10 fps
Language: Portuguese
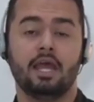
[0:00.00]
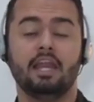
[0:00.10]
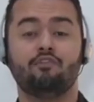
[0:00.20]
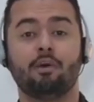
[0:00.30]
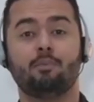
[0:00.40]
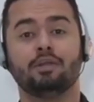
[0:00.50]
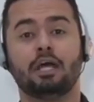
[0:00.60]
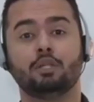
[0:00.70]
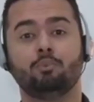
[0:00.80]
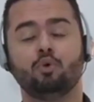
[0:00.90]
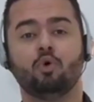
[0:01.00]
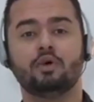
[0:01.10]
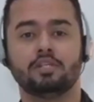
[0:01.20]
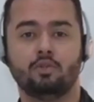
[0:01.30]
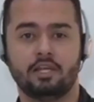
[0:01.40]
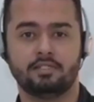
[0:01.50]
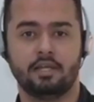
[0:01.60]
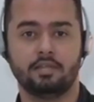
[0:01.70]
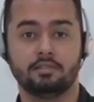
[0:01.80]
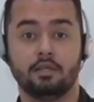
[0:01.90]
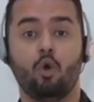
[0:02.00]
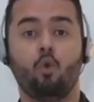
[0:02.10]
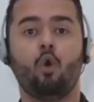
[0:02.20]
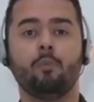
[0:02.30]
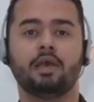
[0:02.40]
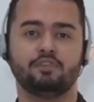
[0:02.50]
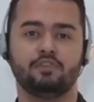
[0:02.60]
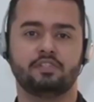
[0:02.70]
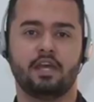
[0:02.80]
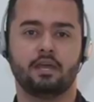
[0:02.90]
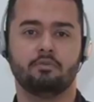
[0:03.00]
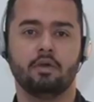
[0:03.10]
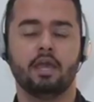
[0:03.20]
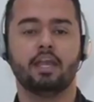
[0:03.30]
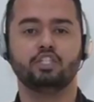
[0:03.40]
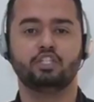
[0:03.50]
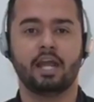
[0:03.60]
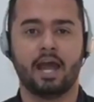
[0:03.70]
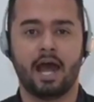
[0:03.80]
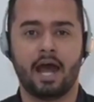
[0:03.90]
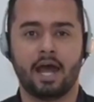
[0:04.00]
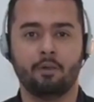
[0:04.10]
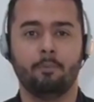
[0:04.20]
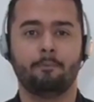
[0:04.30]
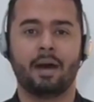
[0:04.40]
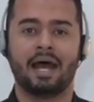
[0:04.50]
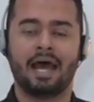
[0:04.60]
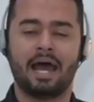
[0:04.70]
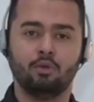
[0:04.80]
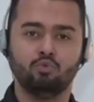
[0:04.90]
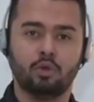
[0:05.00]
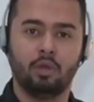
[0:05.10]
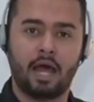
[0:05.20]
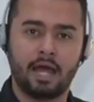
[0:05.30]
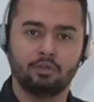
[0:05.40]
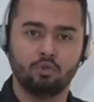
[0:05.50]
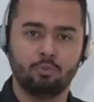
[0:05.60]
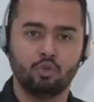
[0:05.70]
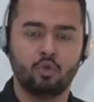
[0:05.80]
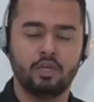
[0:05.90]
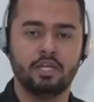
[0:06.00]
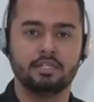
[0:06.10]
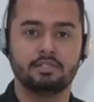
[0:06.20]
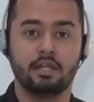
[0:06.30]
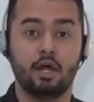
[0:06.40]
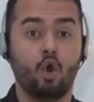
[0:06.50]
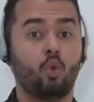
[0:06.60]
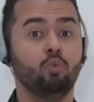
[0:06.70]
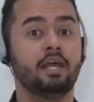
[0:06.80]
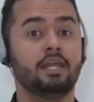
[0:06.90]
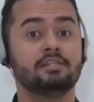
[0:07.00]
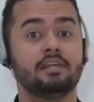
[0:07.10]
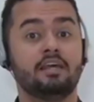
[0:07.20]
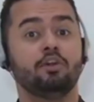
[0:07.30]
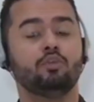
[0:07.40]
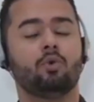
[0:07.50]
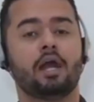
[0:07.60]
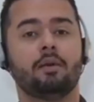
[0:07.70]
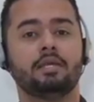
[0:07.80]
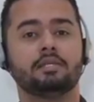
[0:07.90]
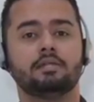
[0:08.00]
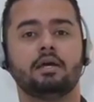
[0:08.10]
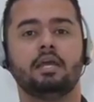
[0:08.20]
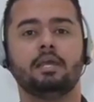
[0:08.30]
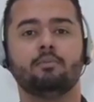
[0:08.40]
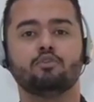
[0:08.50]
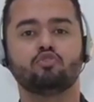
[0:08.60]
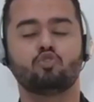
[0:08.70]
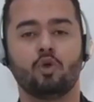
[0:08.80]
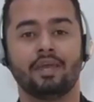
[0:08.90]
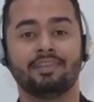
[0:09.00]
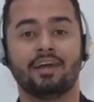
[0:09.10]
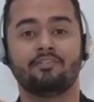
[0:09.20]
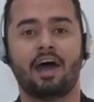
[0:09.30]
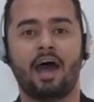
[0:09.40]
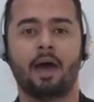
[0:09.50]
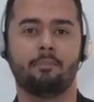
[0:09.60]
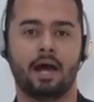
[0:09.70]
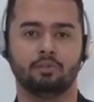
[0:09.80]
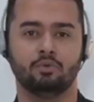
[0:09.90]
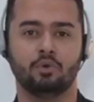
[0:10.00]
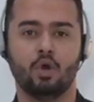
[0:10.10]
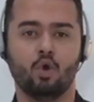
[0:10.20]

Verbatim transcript: Ele foi abordado por dois adolescentes. Como que eles fizeram? Eles chegaram, pararam do lado do motorista, um deles levantou a camisa e mostrou que estava armado.